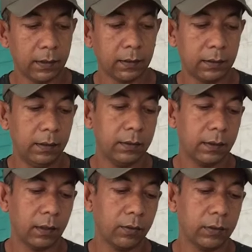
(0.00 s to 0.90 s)
চাচ্ছি
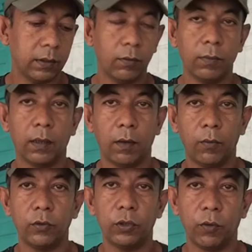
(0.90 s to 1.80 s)
সেটা হচ্ছে তোমরা
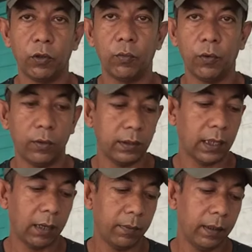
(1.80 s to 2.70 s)
অবশ্যই মন্তব্য করে
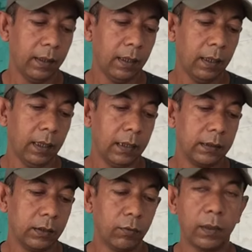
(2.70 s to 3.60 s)
জানাবে
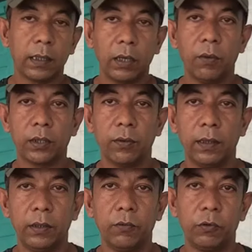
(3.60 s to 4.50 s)
যে তোমরা কেউ
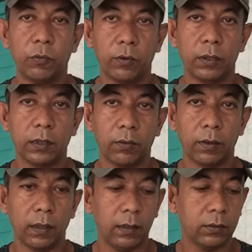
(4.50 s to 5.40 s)
আসলে ইউটিউব করতে চাও
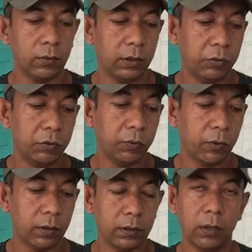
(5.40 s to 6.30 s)
কি না যদি ইউটিউব
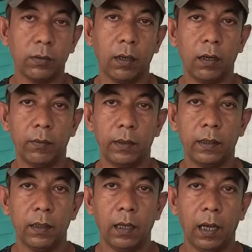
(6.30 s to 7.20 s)
করতে চাও তাহলে আমি
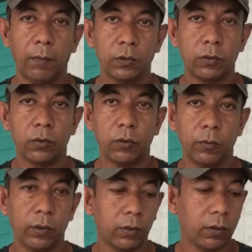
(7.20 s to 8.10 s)
আমার ছোট্ট
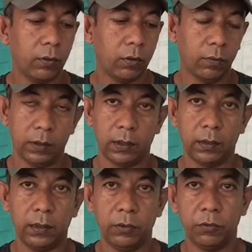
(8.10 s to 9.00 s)
অভিজ্ঞতাগুলো তোমাদের
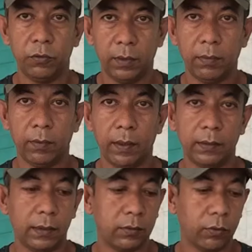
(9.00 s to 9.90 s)
সাথে ইউটিউবের
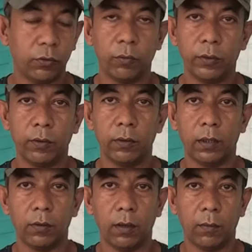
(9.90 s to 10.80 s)
ব্যাপারে যে ছোট্ট
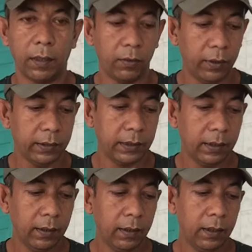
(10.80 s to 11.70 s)
অভিজ্ঞতাগুলো আমার হয়েছে
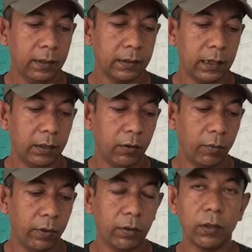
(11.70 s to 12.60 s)
সেই
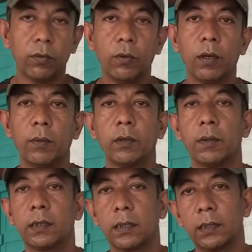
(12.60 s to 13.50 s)
অভিজ্ঞতাগুলো আমি
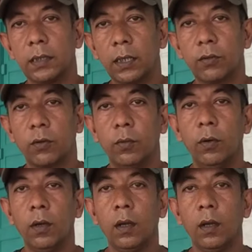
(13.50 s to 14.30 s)
তোমাদের সাথে শেয়ার করব